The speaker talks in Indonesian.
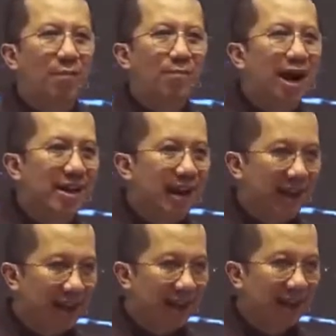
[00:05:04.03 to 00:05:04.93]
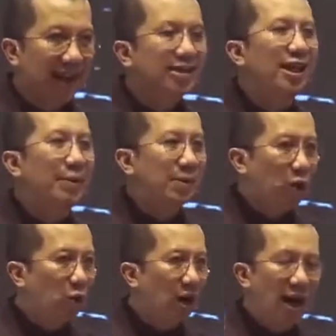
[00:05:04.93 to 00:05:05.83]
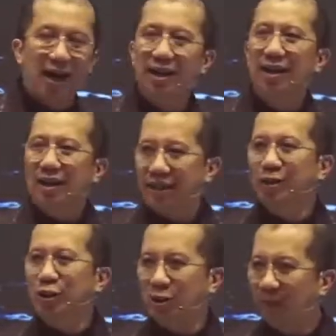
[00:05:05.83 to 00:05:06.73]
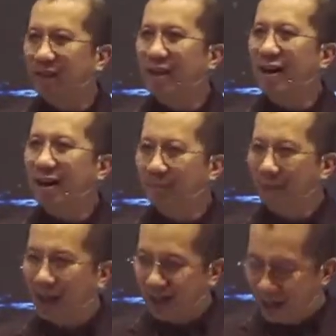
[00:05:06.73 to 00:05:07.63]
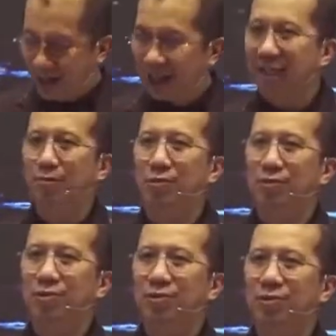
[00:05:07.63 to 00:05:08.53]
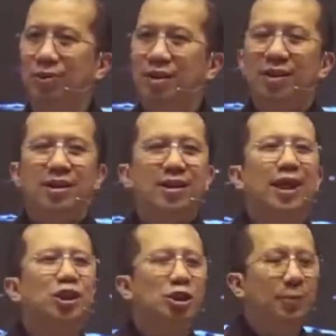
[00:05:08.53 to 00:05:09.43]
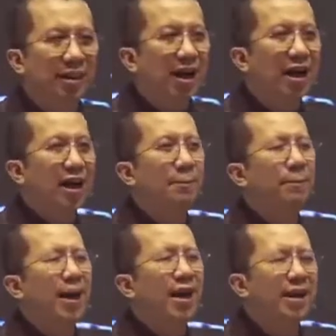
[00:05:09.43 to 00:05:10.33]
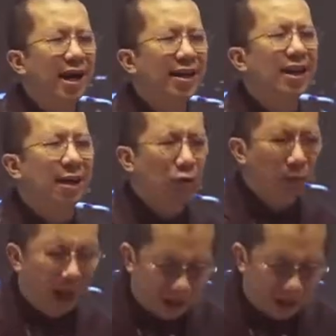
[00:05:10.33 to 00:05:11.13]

badai. Saya berdoa, Yesus menenangkan badai di hatimu. Yesus menenangkan badai dalam rumah